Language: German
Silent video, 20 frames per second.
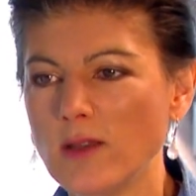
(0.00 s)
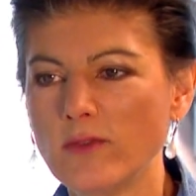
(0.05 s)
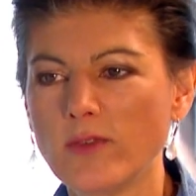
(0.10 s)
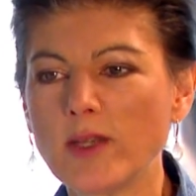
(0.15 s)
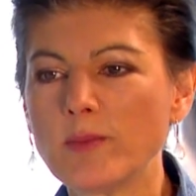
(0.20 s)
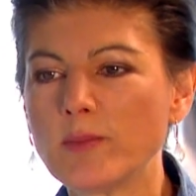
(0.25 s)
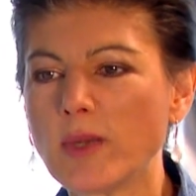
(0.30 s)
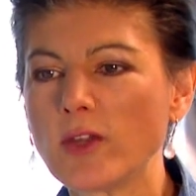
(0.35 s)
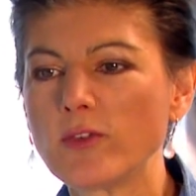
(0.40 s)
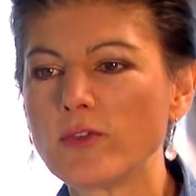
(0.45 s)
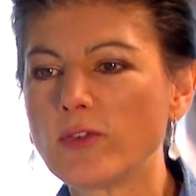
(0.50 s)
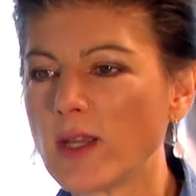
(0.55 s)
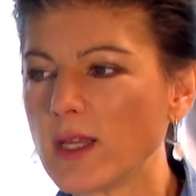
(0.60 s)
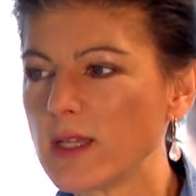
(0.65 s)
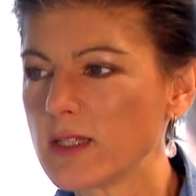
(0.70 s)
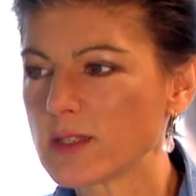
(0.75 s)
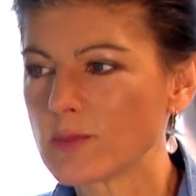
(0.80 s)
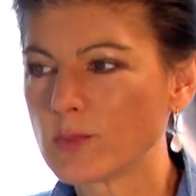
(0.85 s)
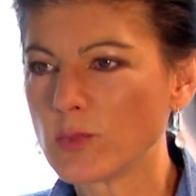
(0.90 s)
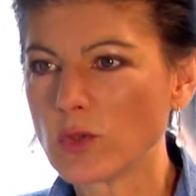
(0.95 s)
Wenn bei
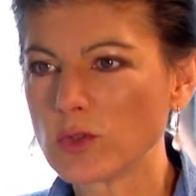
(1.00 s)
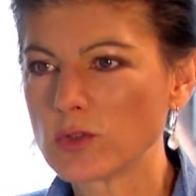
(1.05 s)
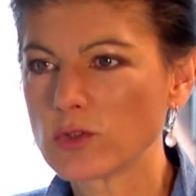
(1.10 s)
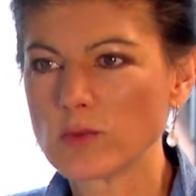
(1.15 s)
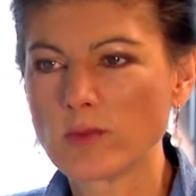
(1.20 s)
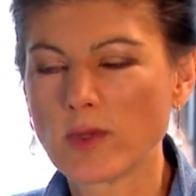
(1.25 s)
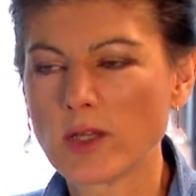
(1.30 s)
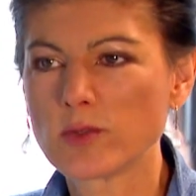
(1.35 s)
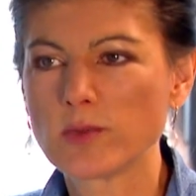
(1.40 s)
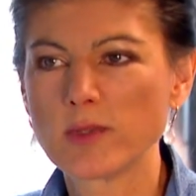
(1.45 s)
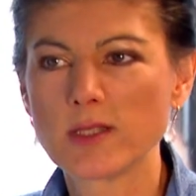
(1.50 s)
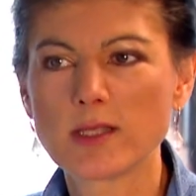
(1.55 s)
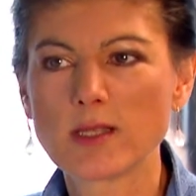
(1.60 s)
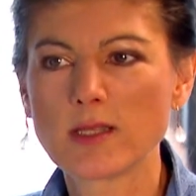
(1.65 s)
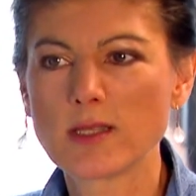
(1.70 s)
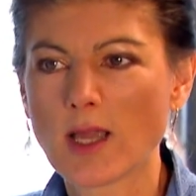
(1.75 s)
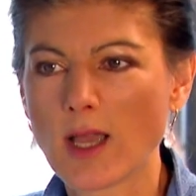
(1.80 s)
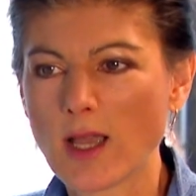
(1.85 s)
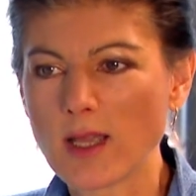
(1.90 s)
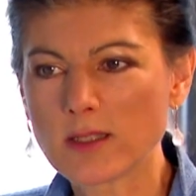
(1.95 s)
Facebook zum Beispiel
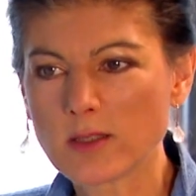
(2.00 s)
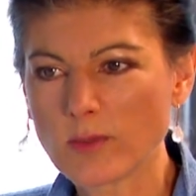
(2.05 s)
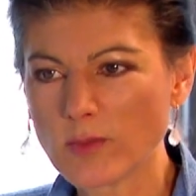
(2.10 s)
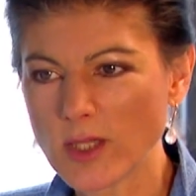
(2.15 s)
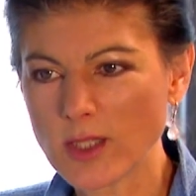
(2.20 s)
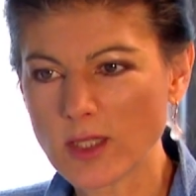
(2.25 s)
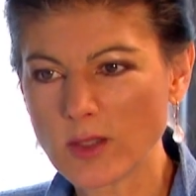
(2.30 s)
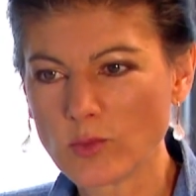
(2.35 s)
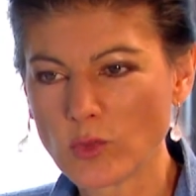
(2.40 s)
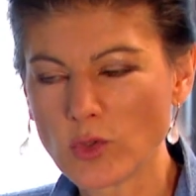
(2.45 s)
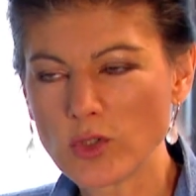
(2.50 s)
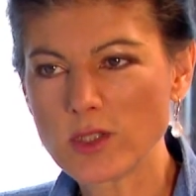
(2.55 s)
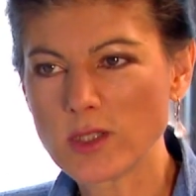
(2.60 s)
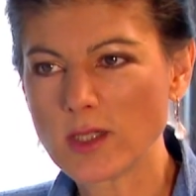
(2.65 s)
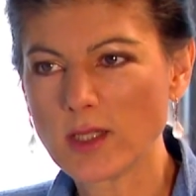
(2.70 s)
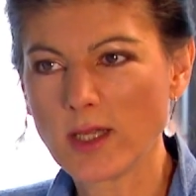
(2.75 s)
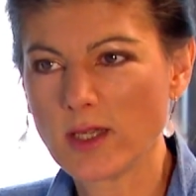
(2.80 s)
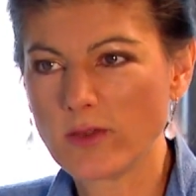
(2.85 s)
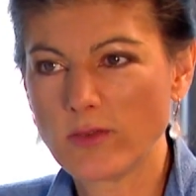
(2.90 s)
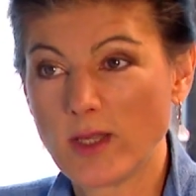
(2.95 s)
Zitate mir in den Mund
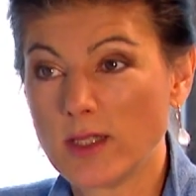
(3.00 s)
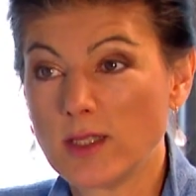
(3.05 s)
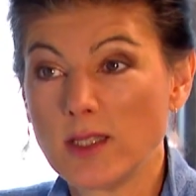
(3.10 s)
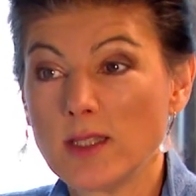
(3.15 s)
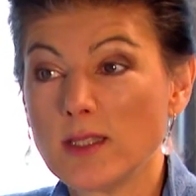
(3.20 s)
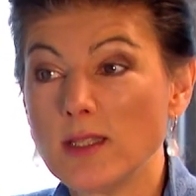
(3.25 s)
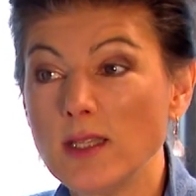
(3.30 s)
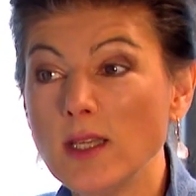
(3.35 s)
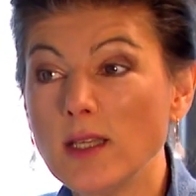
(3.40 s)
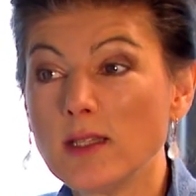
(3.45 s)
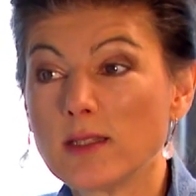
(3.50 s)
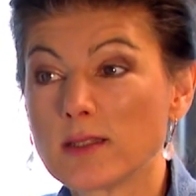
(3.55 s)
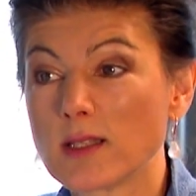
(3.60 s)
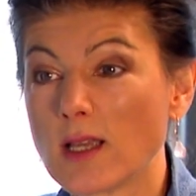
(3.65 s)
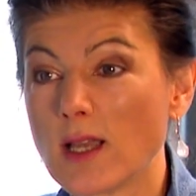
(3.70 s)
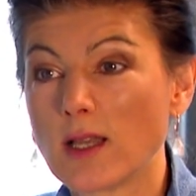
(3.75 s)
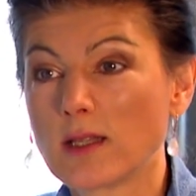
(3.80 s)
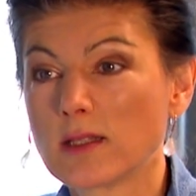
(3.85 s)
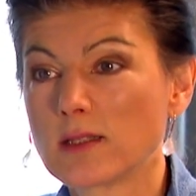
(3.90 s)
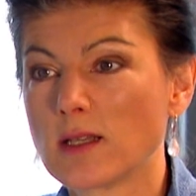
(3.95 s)
gelegt werden, die ich nie
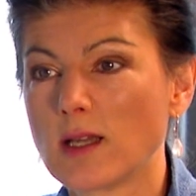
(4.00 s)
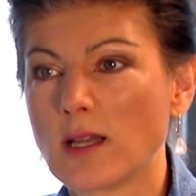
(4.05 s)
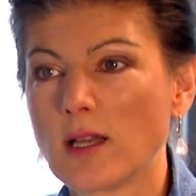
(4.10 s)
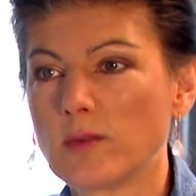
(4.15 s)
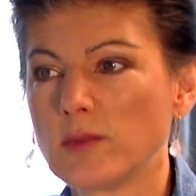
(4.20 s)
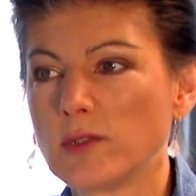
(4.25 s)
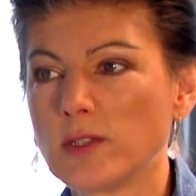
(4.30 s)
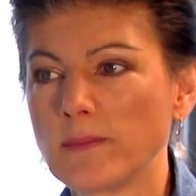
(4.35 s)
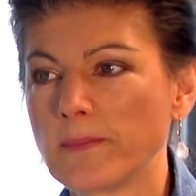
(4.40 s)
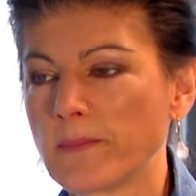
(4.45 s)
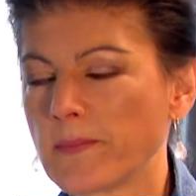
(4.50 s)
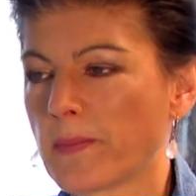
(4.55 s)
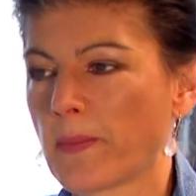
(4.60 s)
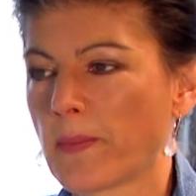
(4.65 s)
gesagt habe,